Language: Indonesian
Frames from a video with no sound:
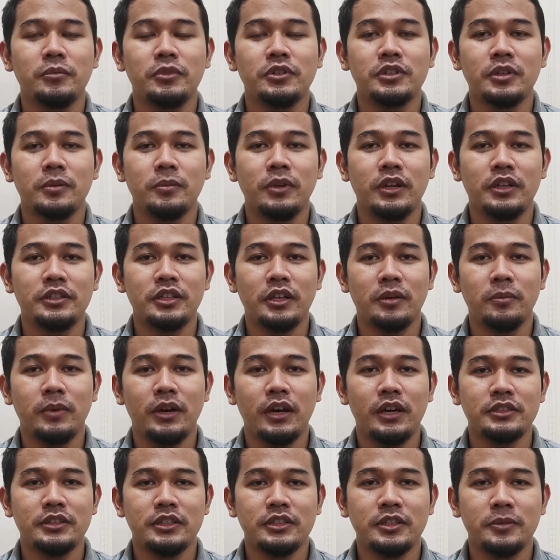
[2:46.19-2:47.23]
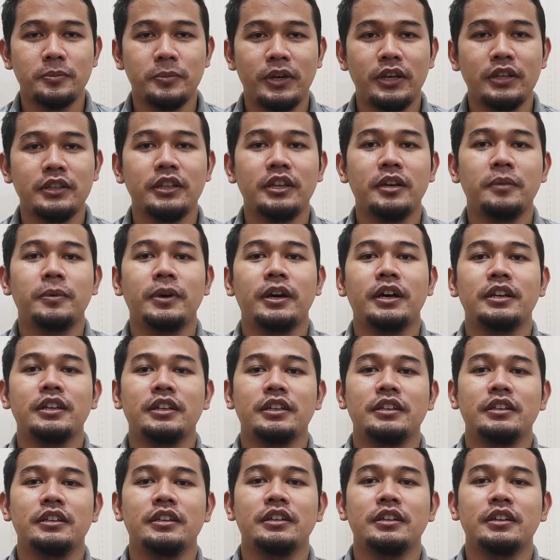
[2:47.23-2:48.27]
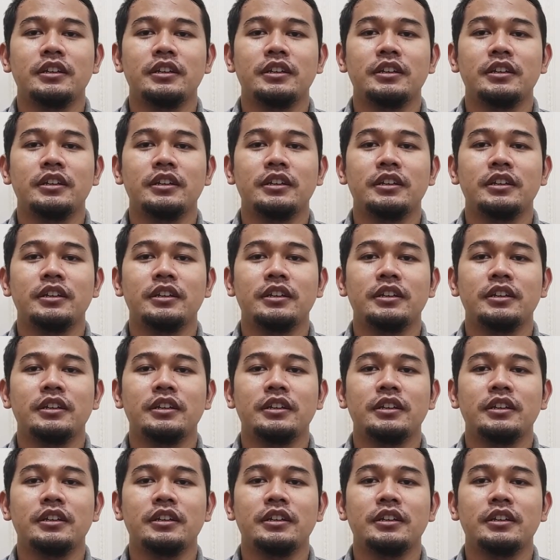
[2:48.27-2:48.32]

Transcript: Bisa belajar bahasa Jepang tiap hari.